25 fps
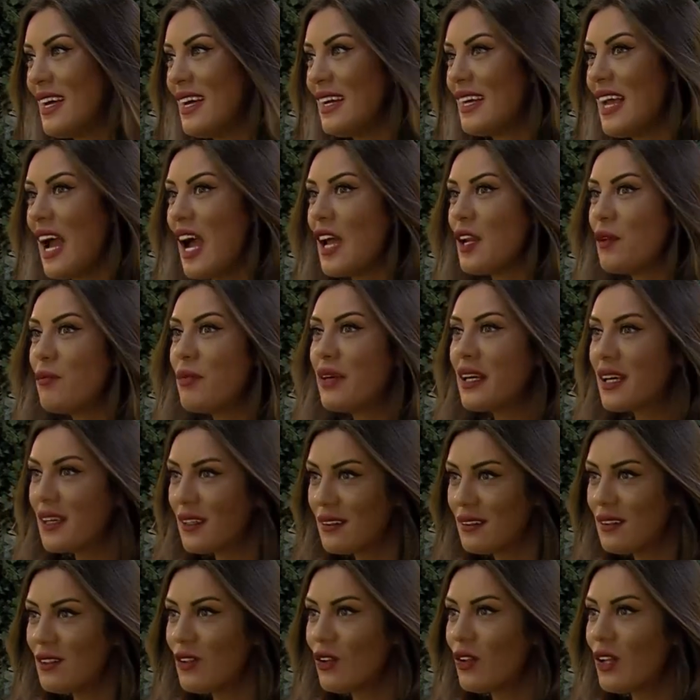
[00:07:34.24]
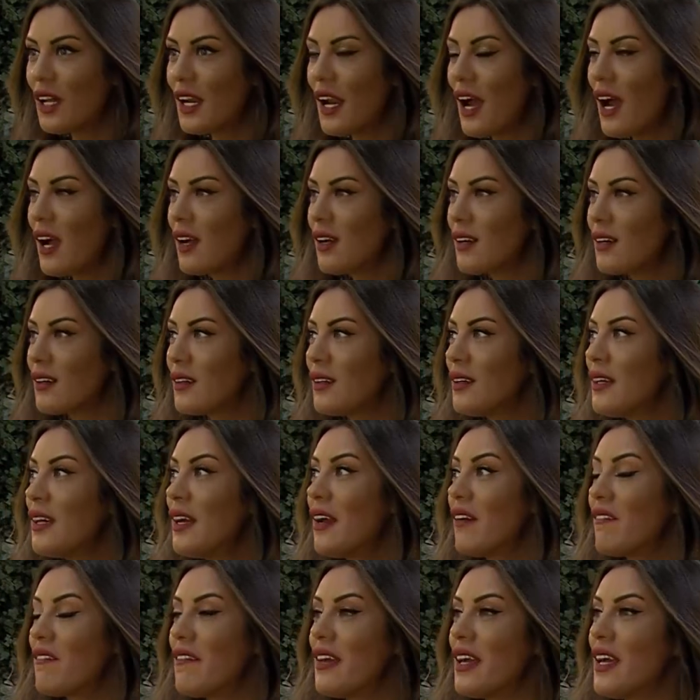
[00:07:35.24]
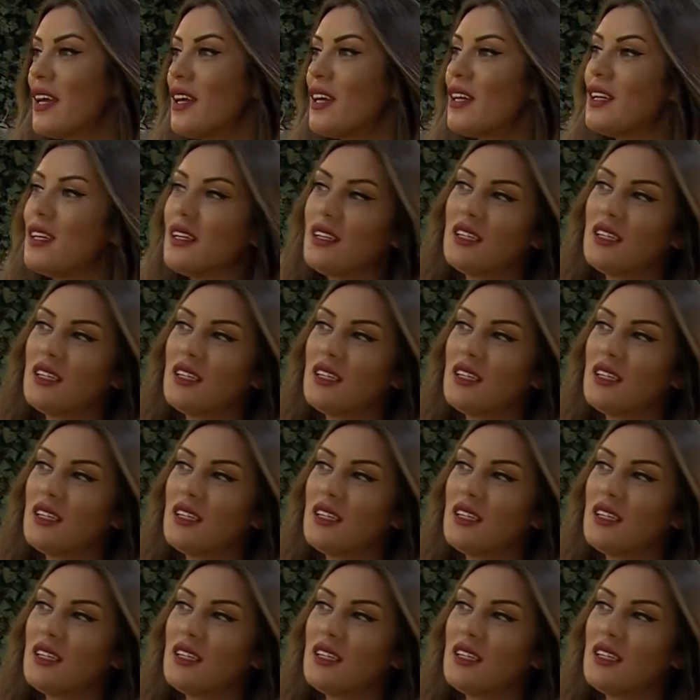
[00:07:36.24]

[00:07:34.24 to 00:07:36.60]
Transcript: Yani bir kadın olarak ve